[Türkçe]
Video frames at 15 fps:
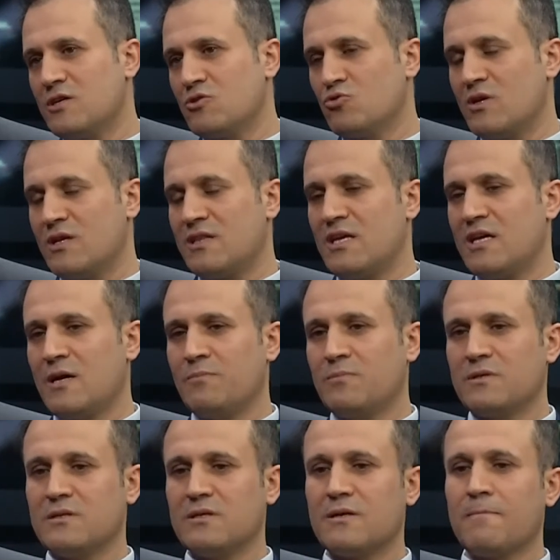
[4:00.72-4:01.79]
surette
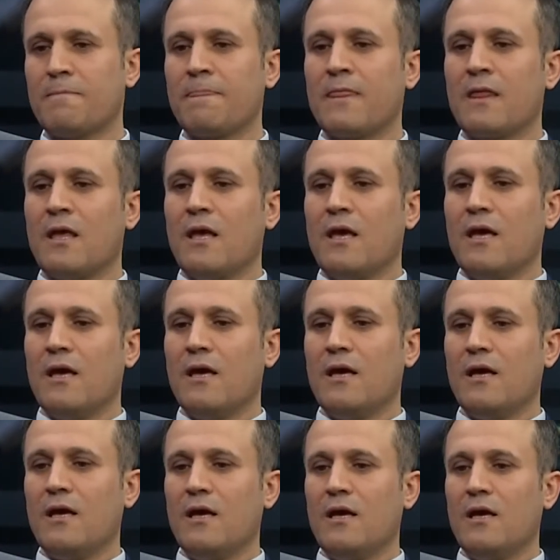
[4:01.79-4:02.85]
yaptırdık. E,
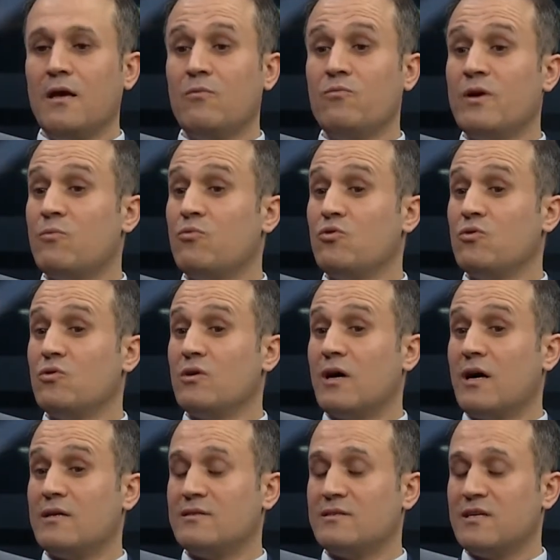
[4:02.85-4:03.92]
ve bunu
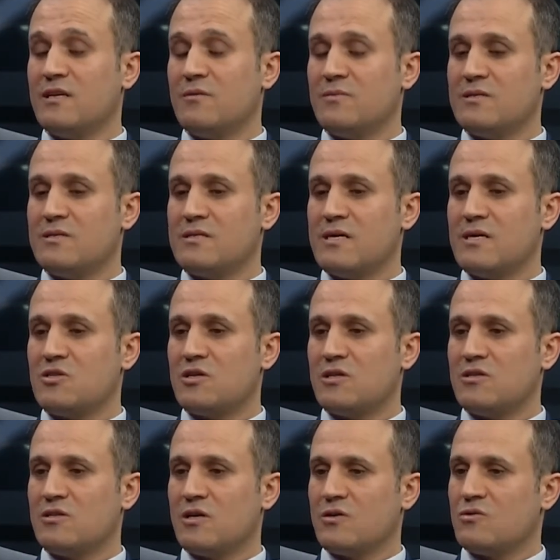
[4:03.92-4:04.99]
hastanemizde
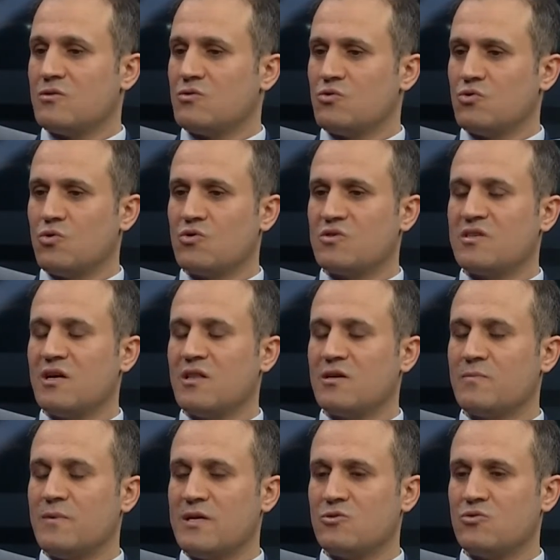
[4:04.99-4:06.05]
çalışan çoğu sağlık
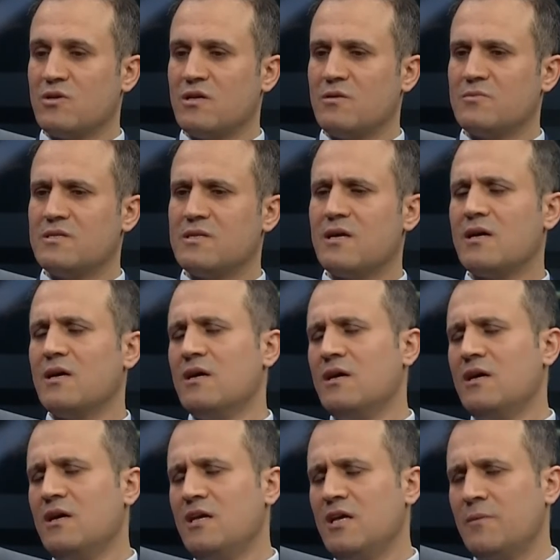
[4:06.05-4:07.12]
personelimizde
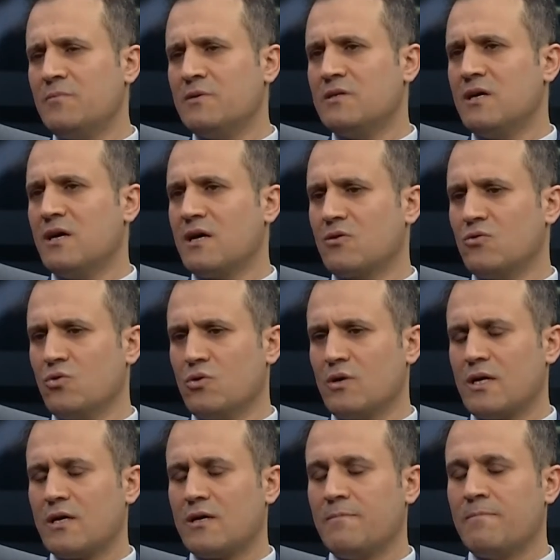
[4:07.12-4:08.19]
yaptırdı haklı
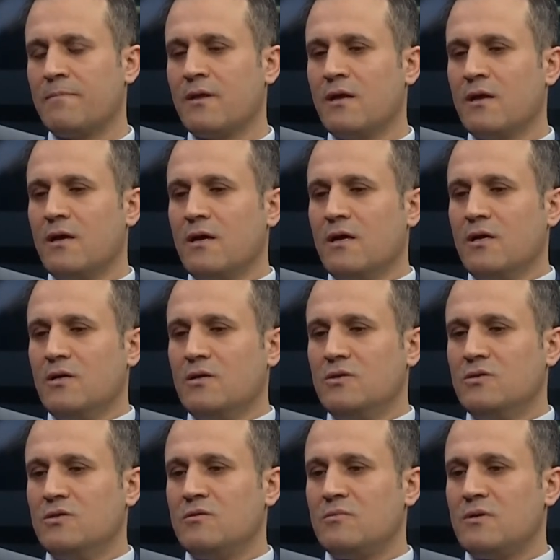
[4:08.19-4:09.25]
olarak.
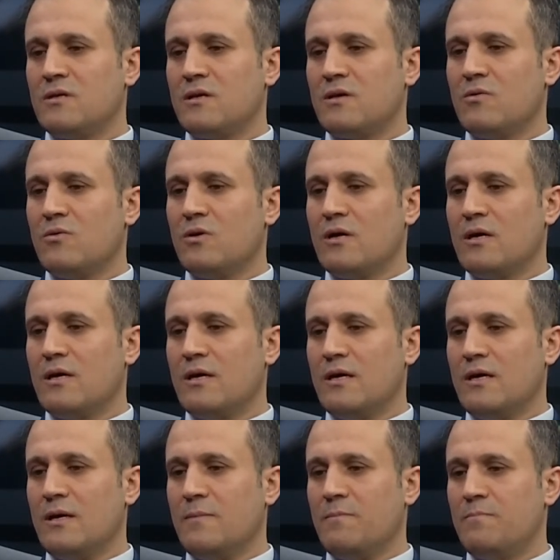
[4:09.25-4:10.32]
Şimdi
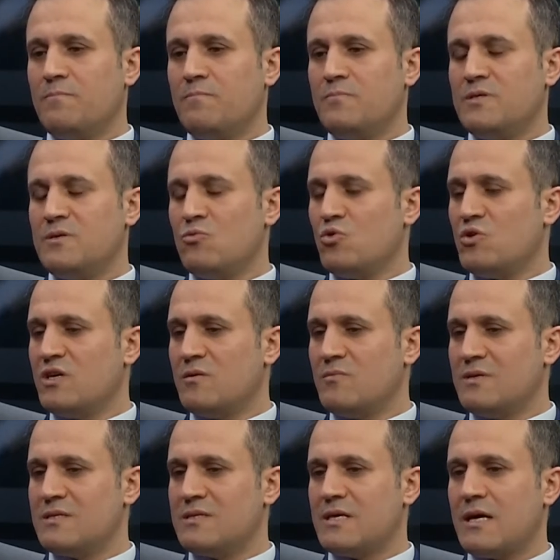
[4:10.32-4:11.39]
e, bizim
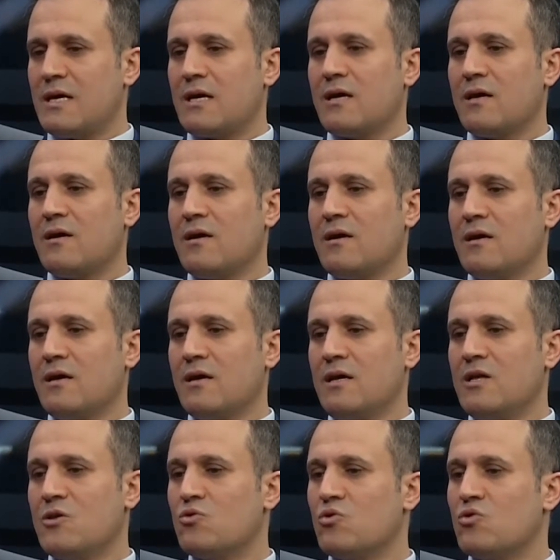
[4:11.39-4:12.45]
ülkemizde e,
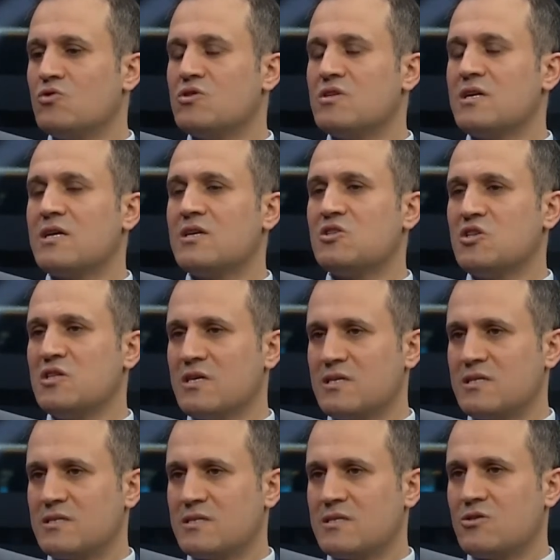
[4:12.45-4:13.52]
ilk önce Çin
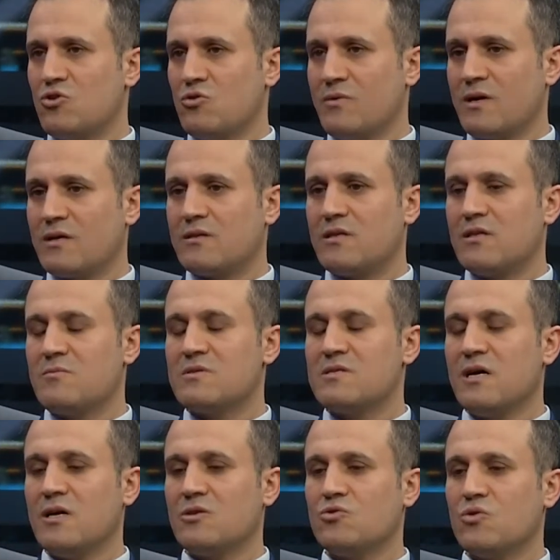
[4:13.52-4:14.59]
aşısı Sinovac dediğimiz,
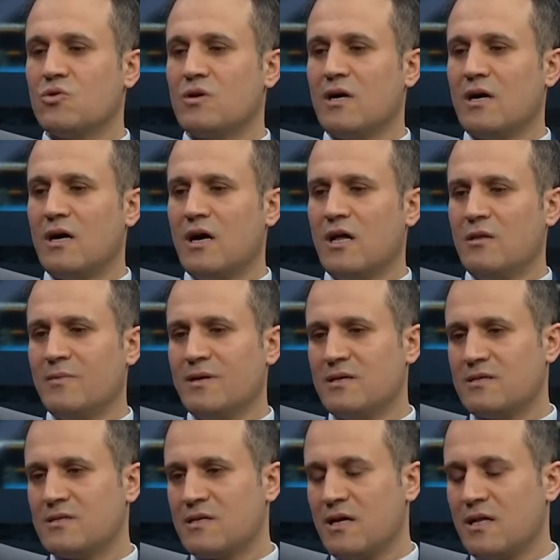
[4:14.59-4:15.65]
daha sonra Alman
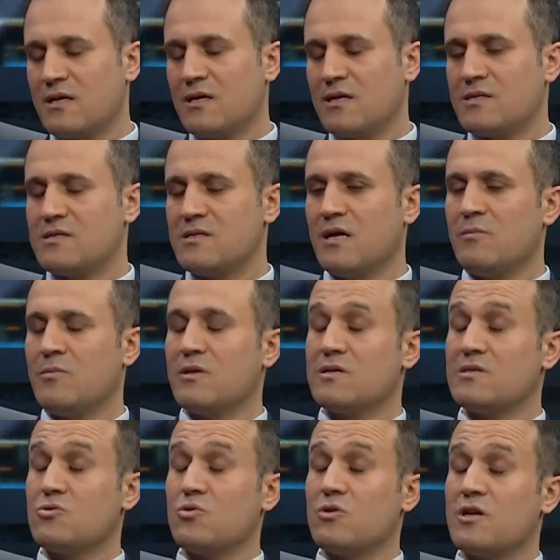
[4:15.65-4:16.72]
aşısı, halk arasında Alman
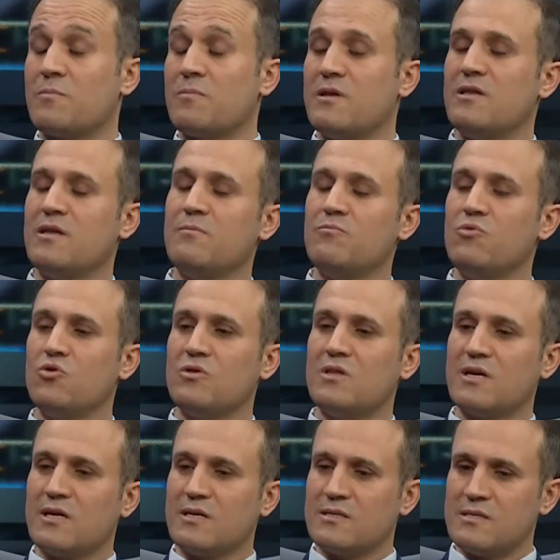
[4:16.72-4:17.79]
aşısı olarak bilinen
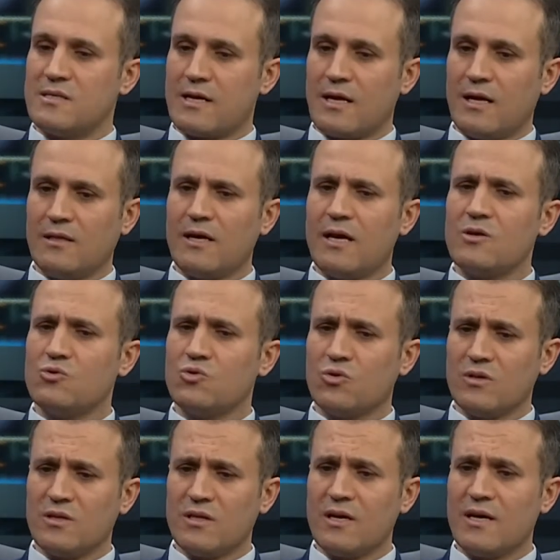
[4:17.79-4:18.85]
Biontech aşısı da geldi. En
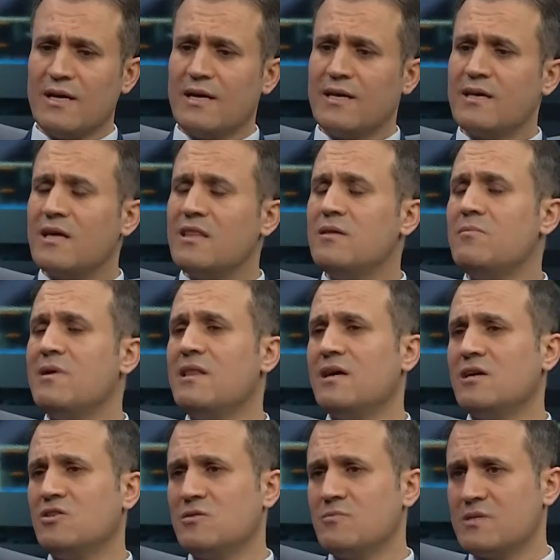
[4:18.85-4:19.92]
sonunda da kendi milli
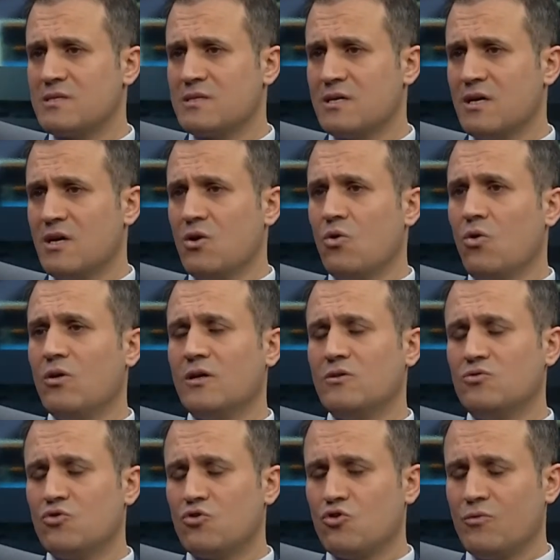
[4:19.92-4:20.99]
aşımız olan
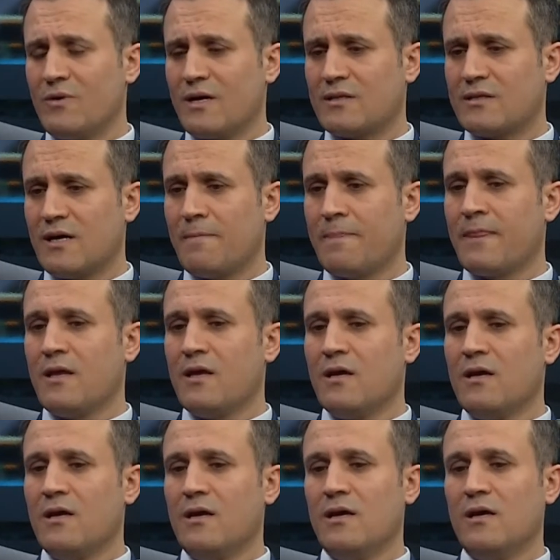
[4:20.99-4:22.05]
Türkovac'ta
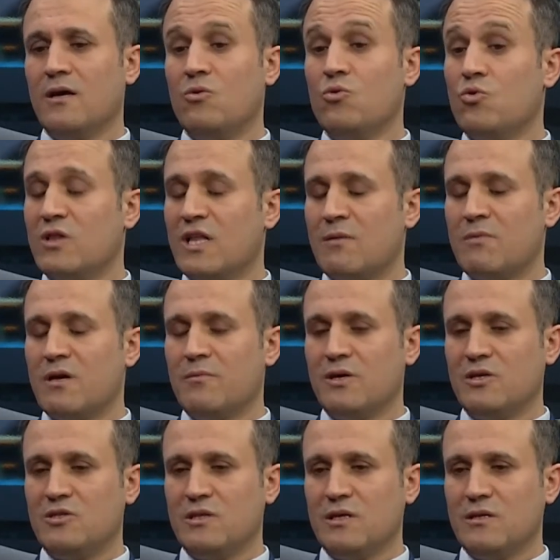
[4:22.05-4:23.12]
e, uygulanmaya
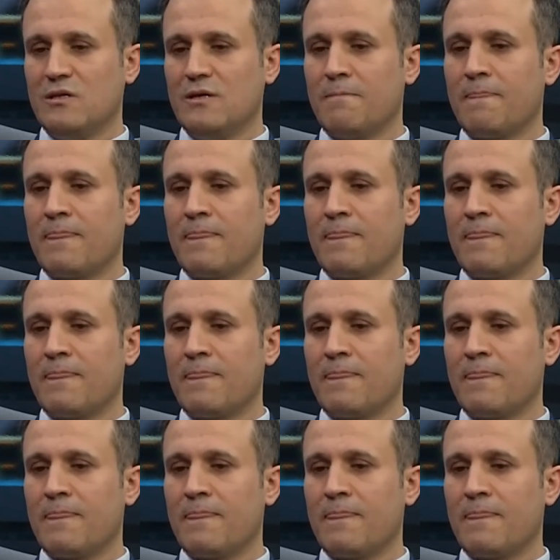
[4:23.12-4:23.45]
başlandı.